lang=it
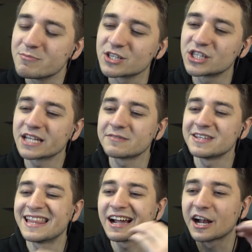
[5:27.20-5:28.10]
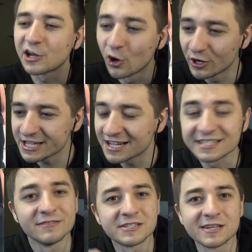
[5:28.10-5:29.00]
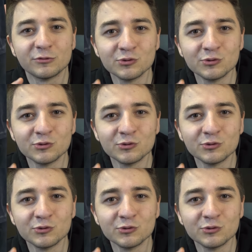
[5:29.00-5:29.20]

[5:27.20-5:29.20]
immaginatevi la gloria se avesse